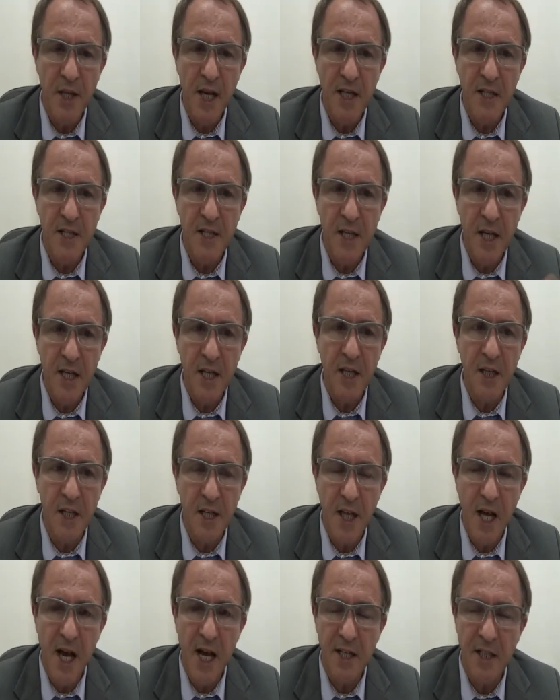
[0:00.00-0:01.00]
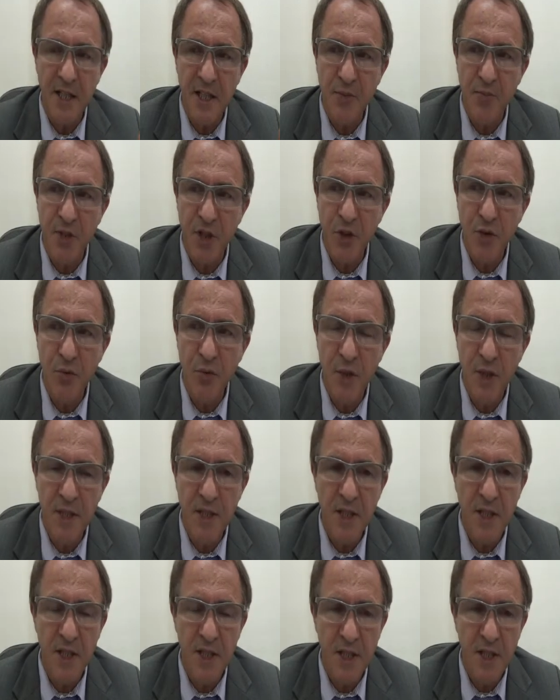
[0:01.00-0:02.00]
dar serenidade às
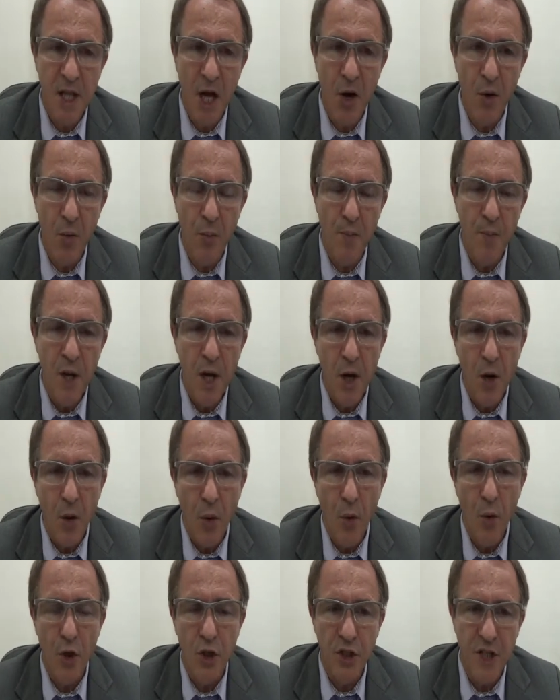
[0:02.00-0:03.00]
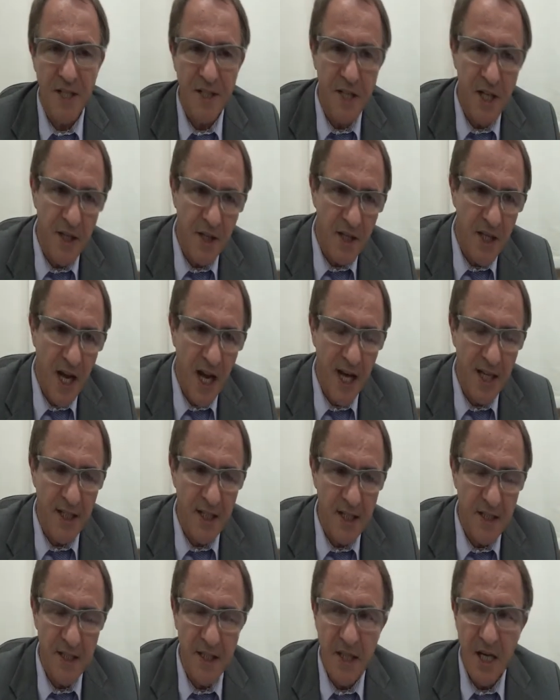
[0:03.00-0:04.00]
pessoas que estão hoje
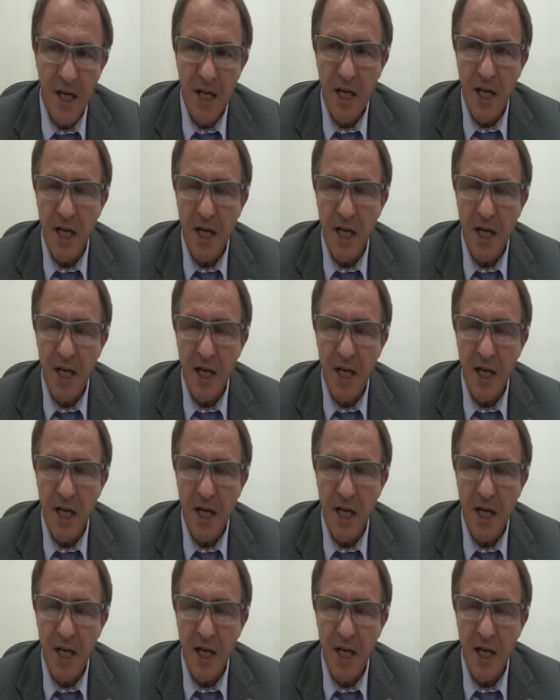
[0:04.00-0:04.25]
assentadas